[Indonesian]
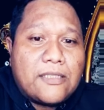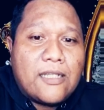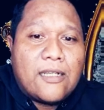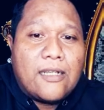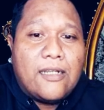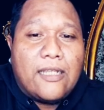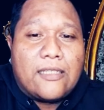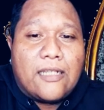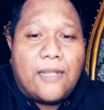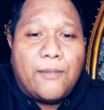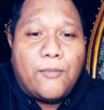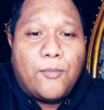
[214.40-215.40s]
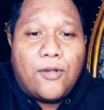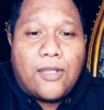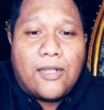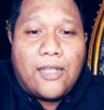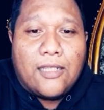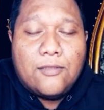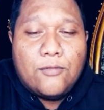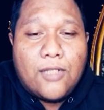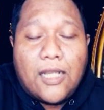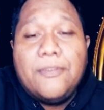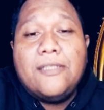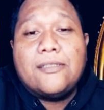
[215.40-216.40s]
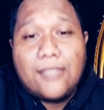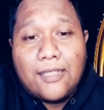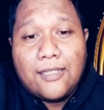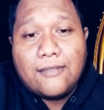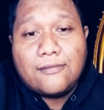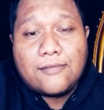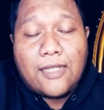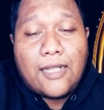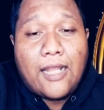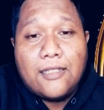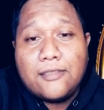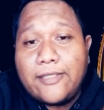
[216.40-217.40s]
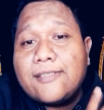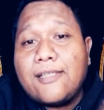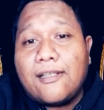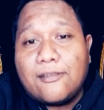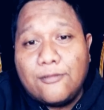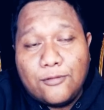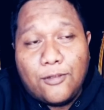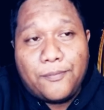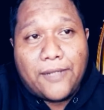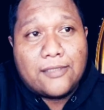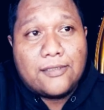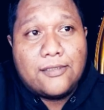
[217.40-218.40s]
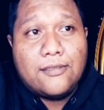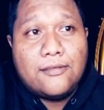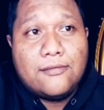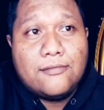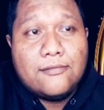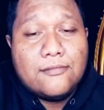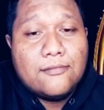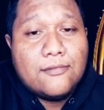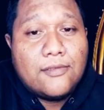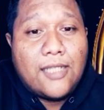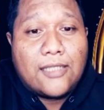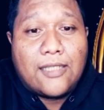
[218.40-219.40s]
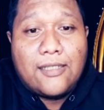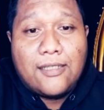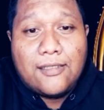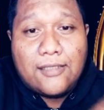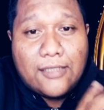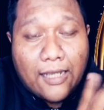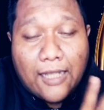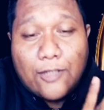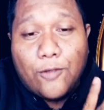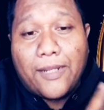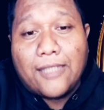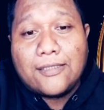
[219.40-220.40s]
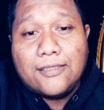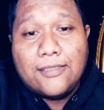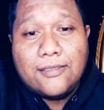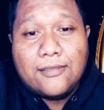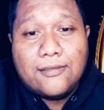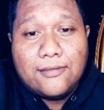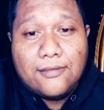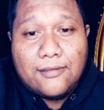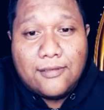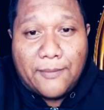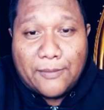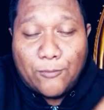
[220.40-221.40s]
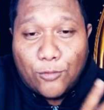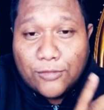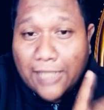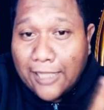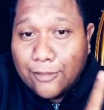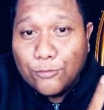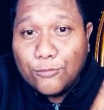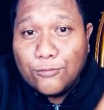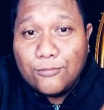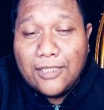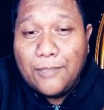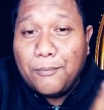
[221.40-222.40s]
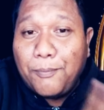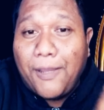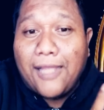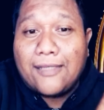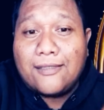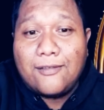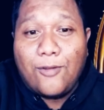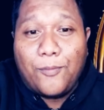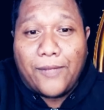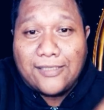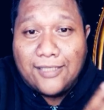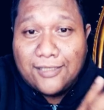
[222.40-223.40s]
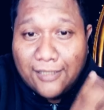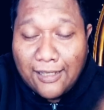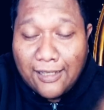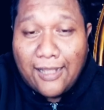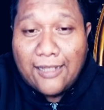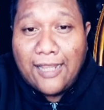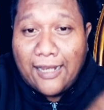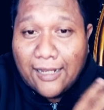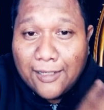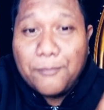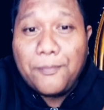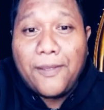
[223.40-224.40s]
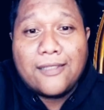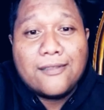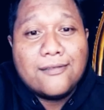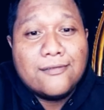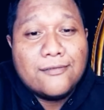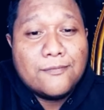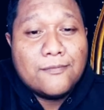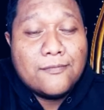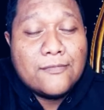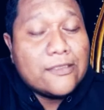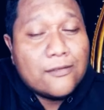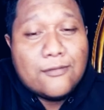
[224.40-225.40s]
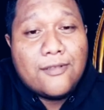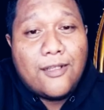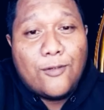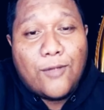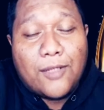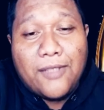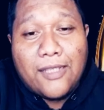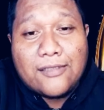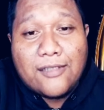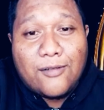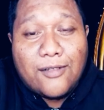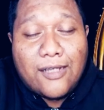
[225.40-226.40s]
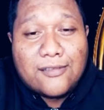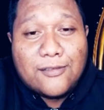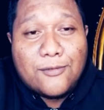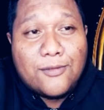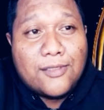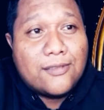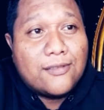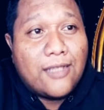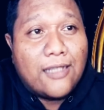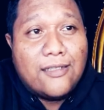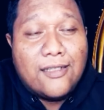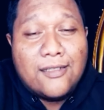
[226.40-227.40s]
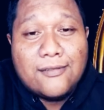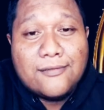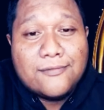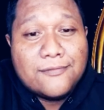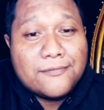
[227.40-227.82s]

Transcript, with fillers: Mas saya nggak ada niatan nambah momongan lagi, udah nggak bisa. Kan Alin sesar dulu operasi. Jatanya tiga kali operasi, dapat bonus satu, jadi empat. Operasinya tiga kali, anaknya empat. Udah luar biasa Allah ngasih gue hadiah.